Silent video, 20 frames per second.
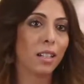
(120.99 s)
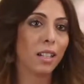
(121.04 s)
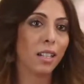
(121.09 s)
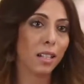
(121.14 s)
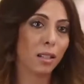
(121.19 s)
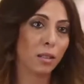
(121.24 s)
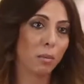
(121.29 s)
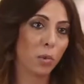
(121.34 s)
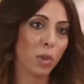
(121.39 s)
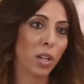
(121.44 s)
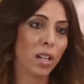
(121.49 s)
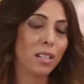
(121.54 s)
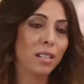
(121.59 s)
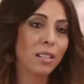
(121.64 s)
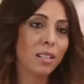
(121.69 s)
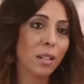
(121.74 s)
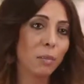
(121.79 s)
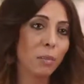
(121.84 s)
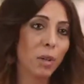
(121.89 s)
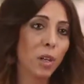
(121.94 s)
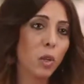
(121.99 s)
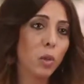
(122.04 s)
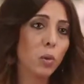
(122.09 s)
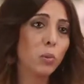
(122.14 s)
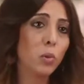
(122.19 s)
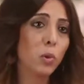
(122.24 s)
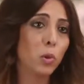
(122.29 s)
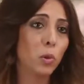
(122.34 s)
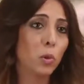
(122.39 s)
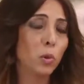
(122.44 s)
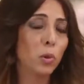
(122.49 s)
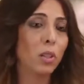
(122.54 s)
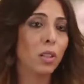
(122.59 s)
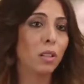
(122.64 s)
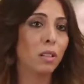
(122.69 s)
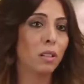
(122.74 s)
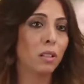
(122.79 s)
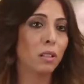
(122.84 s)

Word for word: المراسل تبعهم هو